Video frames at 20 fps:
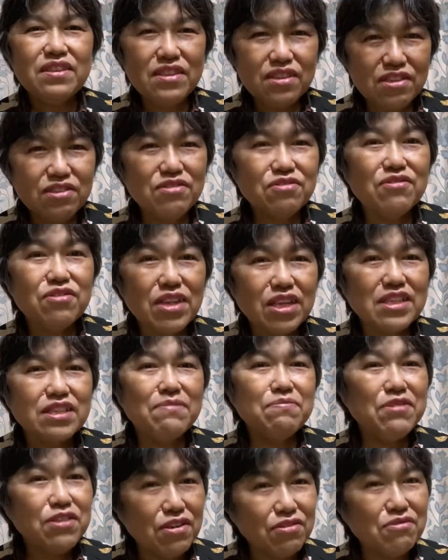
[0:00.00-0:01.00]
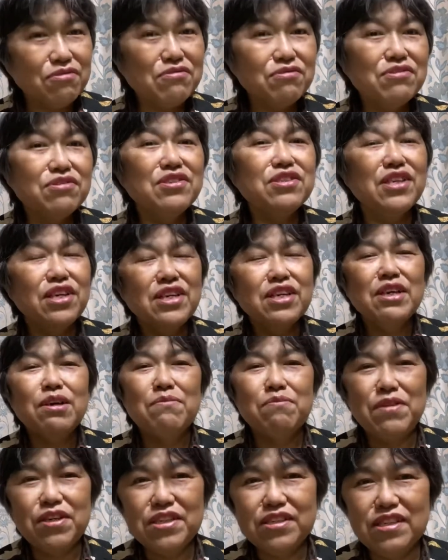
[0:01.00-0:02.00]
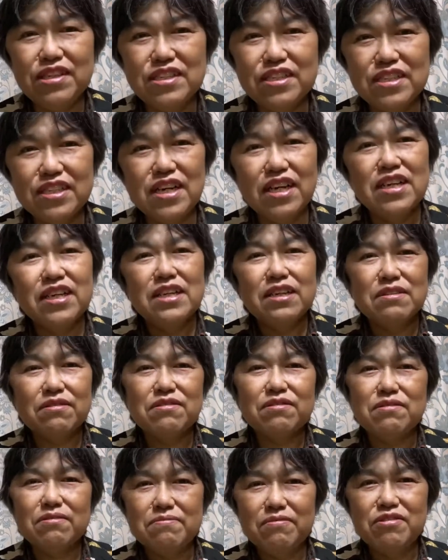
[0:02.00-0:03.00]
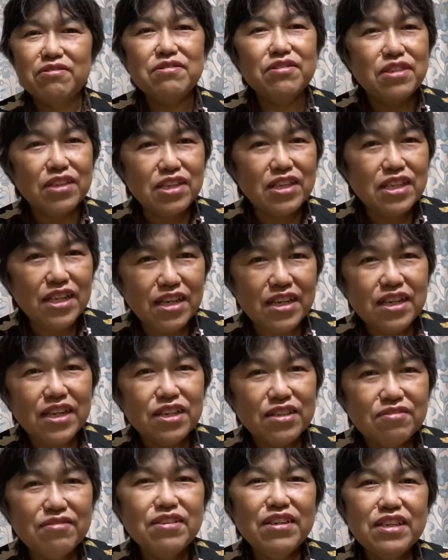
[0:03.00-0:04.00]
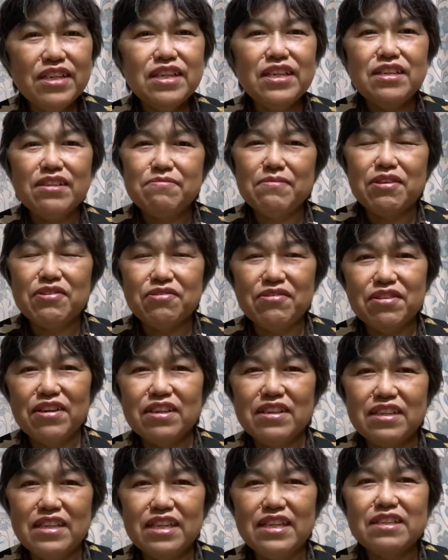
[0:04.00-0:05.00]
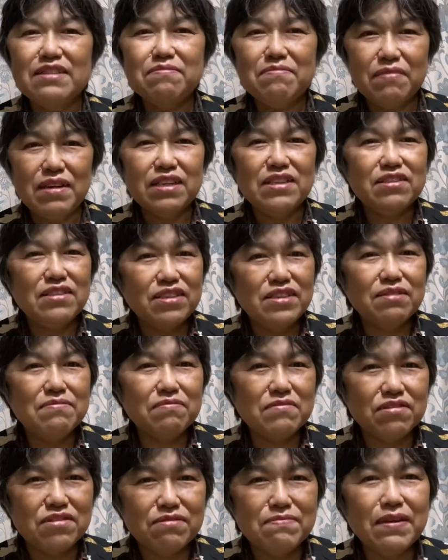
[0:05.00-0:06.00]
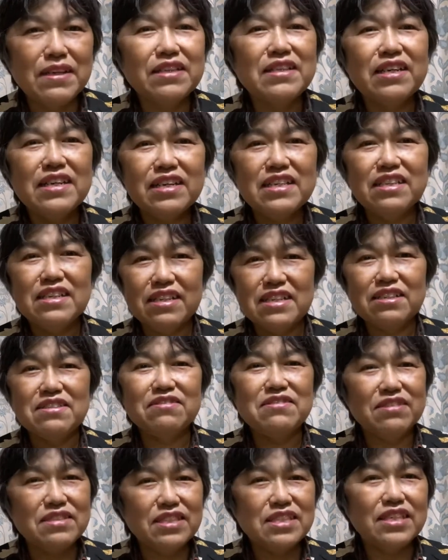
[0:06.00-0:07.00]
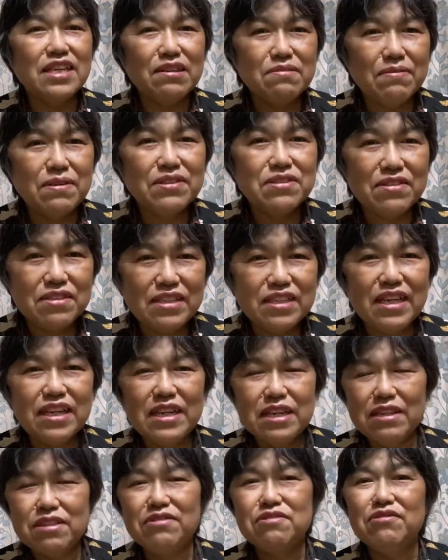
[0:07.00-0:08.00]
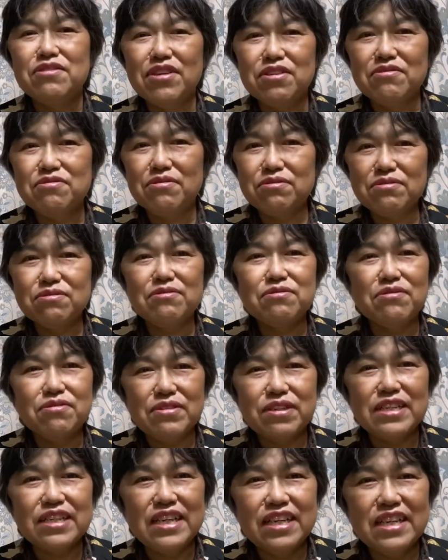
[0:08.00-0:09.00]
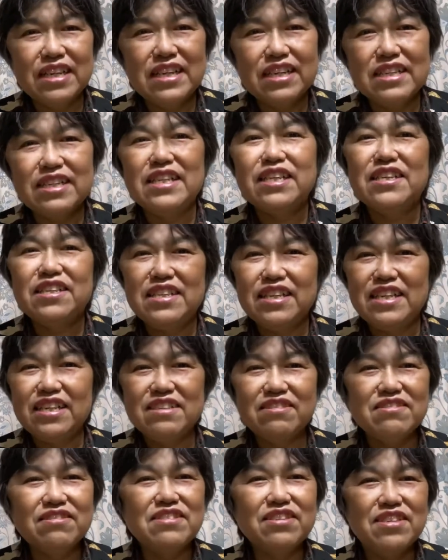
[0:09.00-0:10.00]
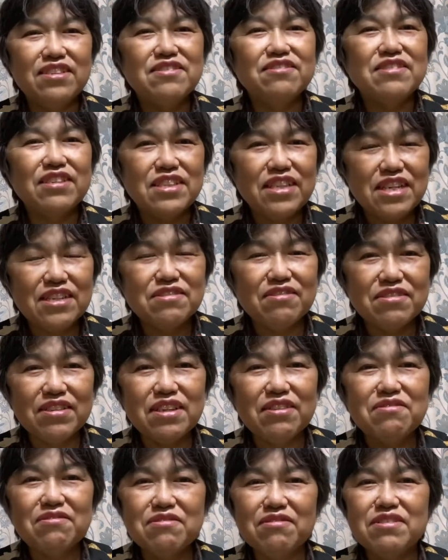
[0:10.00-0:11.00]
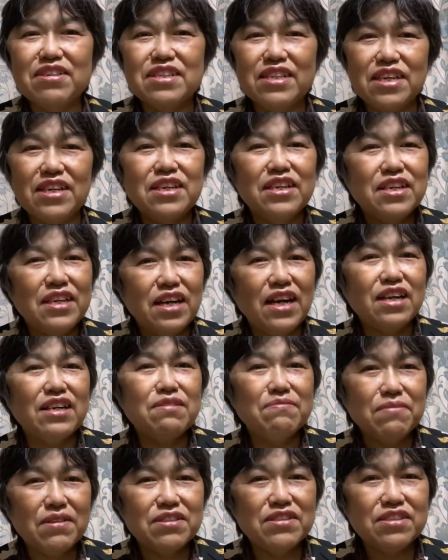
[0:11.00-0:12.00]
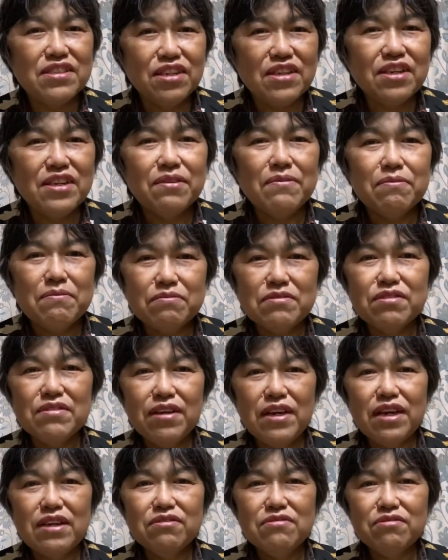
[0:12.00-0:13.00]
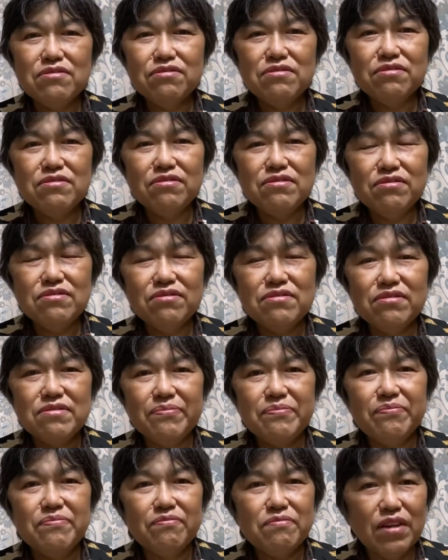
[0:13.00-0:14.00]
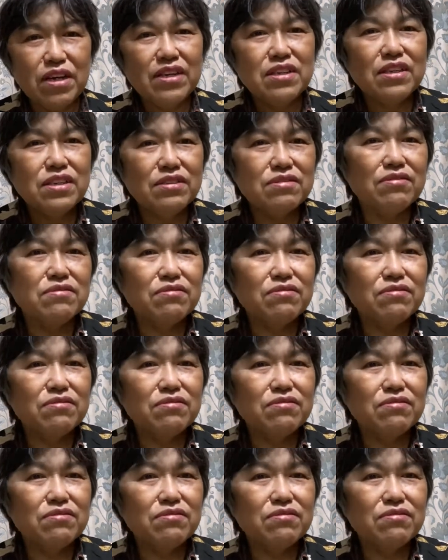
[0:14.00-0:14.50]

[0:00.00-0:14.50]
ちょっとやってみたら本当にねメッセージが降りてきてそれでね今こうやってまあ車の中ではなく違う場所でね動画を撮ることがねできているっていうようなねそんなことがねありまして、それでまあそ